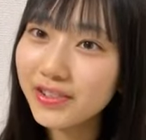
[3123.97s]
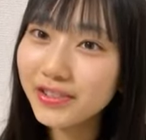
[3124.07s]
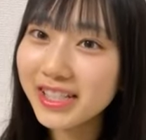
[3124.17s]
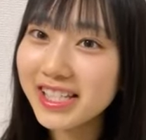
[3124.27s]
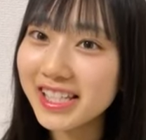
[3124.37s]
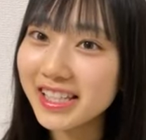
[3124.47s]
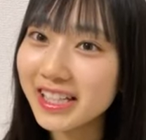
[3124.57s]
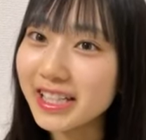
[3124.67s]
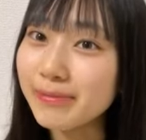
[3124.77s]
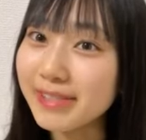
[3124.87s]

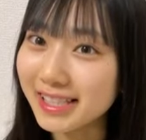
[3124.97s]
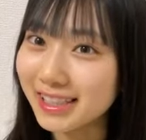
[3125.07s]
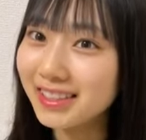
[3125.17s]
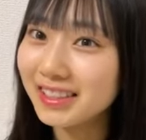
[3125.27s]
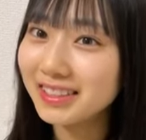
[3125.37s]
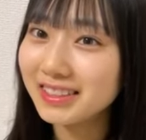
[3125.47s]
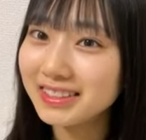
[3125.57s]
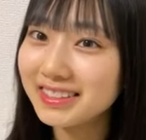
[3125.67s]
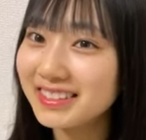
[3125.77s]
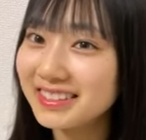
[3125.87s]
インフルエンサー慣れてますか
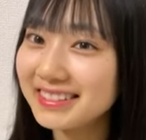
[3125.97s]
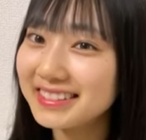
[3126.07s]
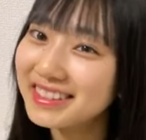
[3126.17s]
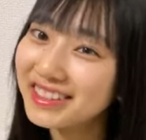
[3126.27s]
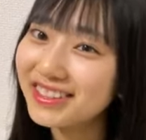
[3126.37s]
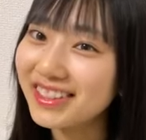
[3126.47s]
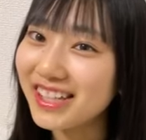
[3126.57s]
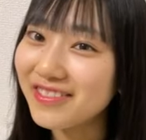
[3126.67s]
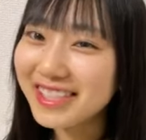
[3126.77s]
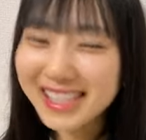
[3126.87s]
ちょっ
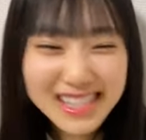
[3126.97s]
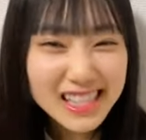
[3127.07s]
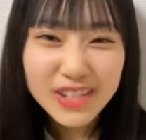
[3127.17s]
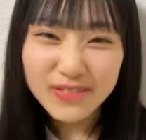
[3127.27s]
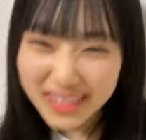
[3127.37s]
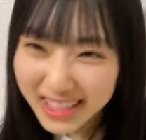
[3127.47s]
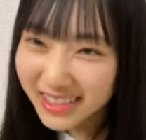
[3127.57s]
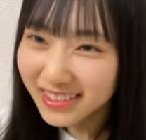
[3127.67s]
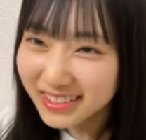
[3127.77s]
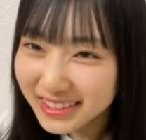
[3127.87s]
とね難しいねやっぱ
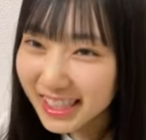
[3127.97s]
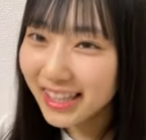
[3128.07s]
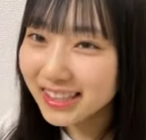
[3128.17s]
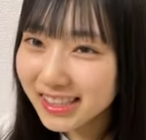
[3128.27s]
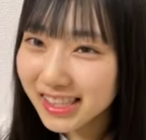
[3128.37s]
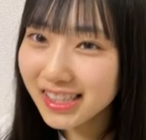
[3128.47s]
TikTok って